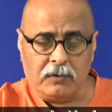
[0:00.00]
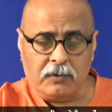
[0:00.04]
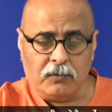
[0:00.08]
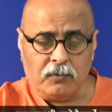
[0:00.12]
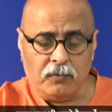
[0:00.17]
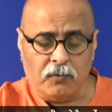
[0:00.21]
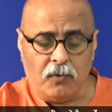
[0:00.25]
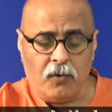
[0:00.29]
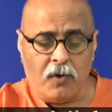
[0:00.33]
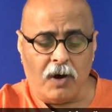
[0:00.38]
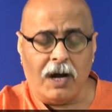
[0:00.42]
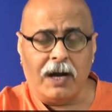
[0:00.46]

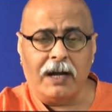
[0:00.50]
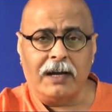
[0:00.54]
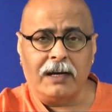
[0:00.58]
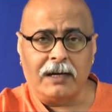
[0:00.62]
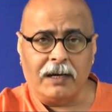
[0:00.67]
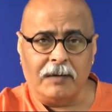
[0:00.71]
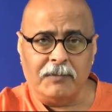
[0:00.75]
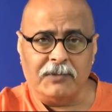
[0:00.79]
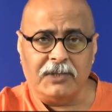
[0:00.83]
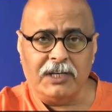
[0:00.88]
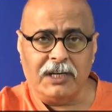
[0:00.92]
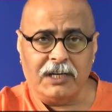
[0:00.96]
वो अगर
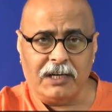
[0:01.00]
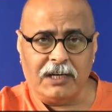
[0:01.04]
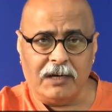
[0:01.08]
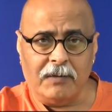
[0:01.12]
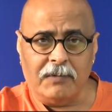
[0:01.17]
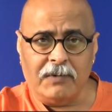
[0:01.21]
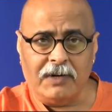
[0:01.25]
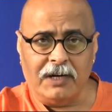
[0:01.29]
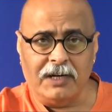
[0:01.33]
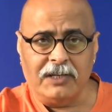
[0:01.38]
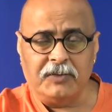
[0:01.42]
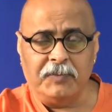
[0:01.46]
कम से कम
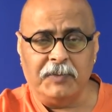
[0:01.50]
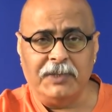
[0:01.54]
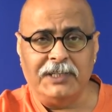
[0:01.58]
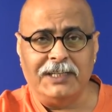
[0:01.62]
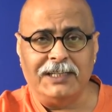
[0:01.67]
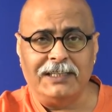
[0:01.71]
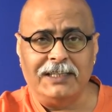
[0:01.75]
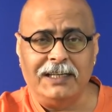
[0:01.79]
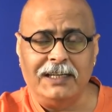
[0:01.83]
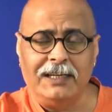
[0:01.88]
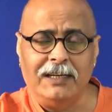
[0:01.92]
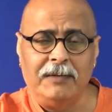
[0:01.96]
खर्च में
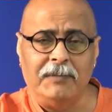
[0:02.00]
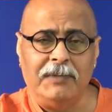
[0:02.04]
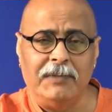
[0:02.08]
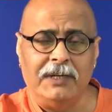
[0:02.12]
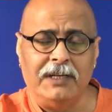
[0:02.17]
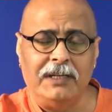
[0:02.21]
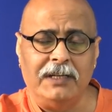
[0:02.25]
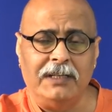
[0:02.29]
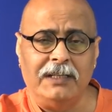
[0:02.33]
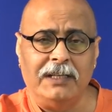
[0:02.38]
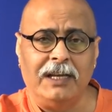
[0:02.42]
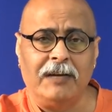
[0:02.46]
जैसे कि मैं
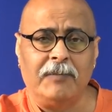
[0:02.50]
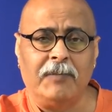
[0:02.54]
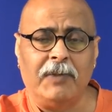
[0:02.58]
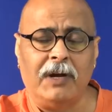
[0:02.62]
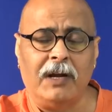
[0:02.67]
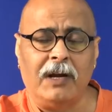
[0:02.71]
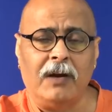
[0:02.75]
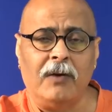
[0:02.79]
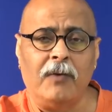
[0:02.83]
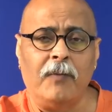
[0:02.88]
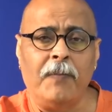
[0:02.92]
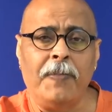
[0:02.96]
देख पा
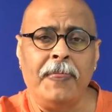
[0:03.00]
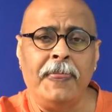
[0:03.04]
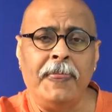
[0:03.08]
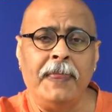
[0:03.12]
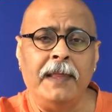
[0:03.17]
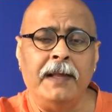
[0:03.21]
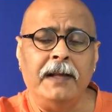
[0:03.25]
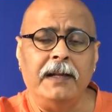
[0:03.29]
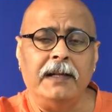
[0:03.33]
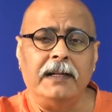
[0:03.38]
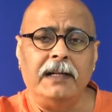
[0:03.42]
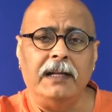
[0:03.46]
रहा हूँ
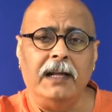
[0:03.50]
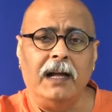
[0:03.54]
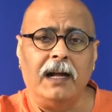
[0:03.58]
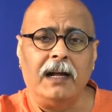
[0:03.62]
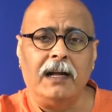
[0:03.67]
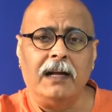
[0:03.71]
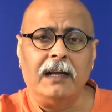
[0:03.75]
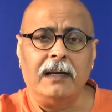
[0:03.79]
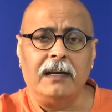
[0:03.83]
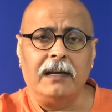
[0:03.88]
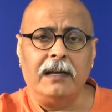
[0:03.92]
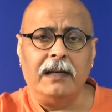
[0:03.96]
कि
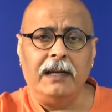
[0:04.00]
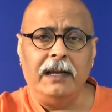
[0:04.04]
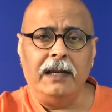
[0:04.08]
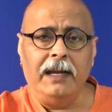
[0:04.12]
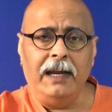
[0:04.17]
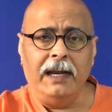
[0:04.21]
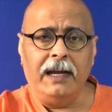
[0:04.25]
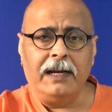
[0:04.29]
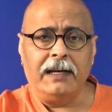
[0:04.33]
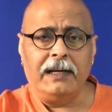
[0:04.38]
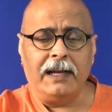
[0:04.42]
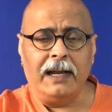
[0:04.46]
अगर
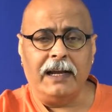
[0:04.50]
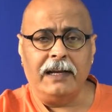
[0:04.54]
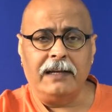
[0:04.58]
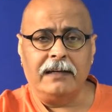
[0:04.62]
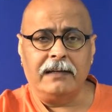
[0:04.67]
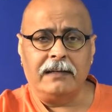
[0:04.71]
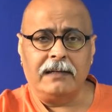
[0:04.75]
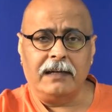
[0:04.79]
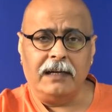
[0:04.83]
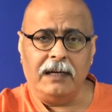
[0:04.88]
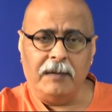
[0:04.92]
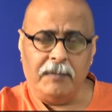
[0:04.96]
एक टैंक
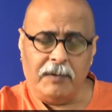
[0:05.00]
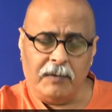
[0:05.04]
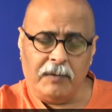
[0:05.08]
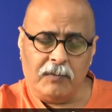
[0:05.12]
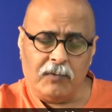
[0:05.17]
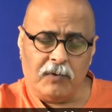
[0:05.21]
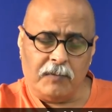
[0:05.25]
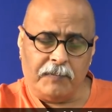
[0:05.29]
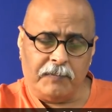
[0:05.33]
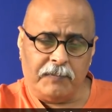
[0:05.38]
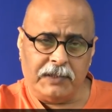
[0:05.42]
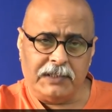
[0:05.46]
करीब
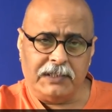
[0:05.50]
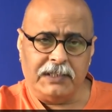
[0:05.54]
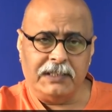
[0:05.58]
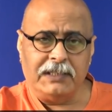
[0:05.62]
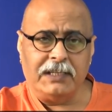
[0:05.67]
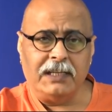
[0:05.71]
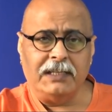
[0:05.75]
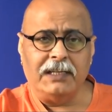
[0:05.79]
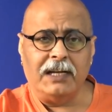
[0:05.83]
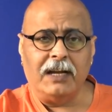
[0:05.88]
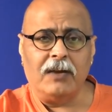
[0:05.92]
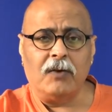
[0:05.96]
हमको
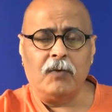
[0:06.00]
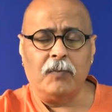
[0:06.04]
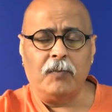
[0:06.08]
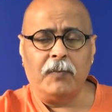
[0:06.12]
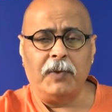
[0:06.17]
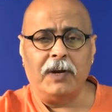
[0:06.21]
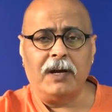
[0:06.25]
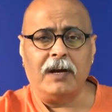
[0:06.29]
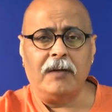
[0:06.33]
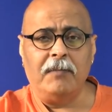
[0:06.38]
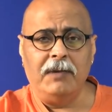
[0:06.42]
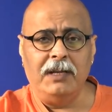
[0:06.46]
पच्चीस हज़ार
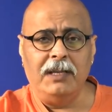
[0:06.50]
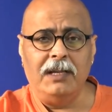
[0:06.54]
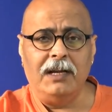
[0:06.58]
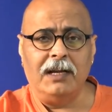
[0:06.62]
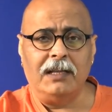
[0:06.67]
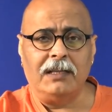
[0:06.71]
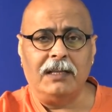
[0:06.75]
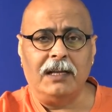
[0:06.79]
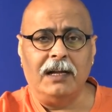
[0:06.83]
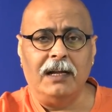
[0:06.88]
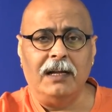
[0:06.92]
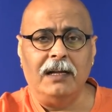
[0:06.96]
रुपये का मिल
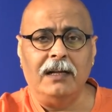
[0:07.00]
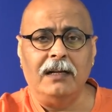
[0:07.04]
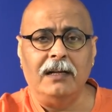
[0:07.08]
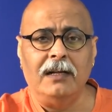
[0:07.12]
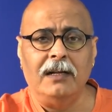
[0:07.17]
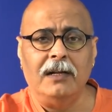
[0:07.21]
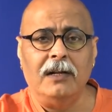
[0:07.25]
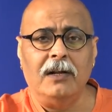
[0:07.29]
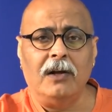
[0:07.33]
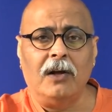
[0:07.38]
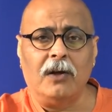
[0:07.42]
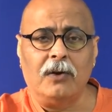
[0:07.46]
जाता है
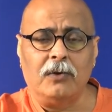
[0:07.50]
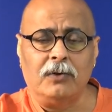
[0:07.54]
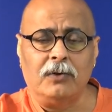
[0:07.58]
और